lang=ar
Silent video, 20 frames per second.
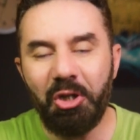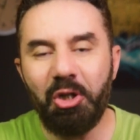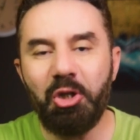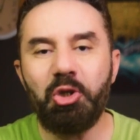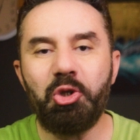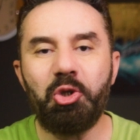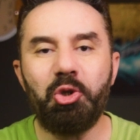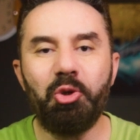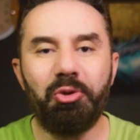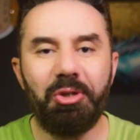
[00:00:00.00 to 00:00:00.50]

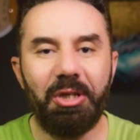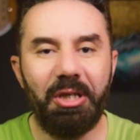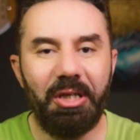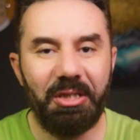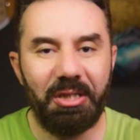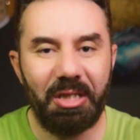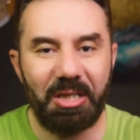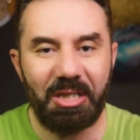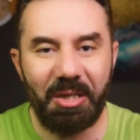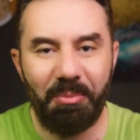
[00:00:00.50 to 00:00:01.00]
للصوت
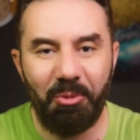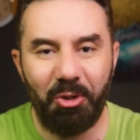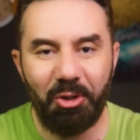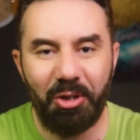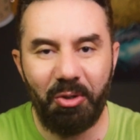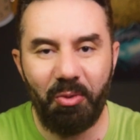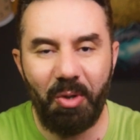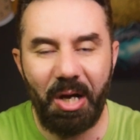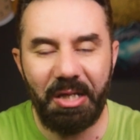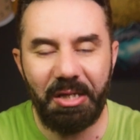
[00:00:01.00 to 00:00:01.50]
اللي انت سامعه
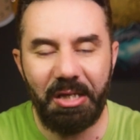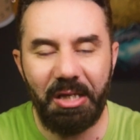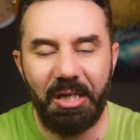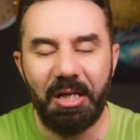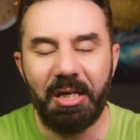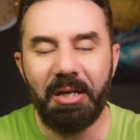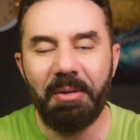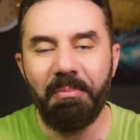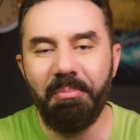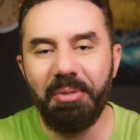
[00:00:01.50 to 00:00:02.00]

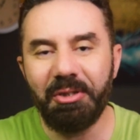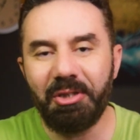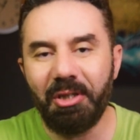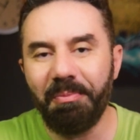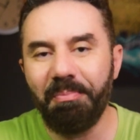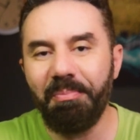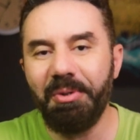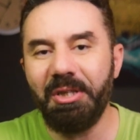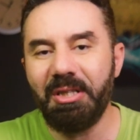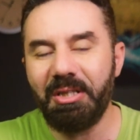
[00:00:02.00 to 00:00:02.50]
دلوقتي
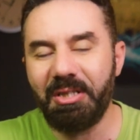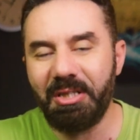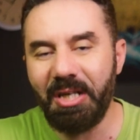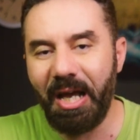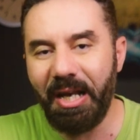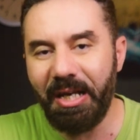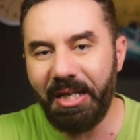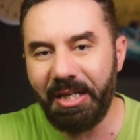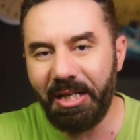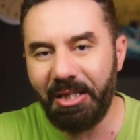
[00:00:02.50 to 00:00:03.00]
بتطبيق
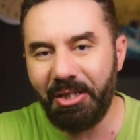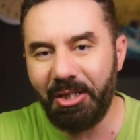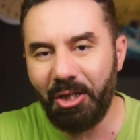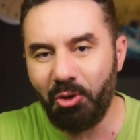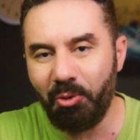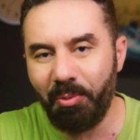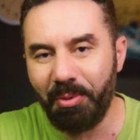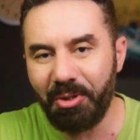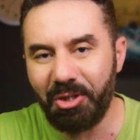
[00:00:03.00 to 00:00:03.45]
سهل جدا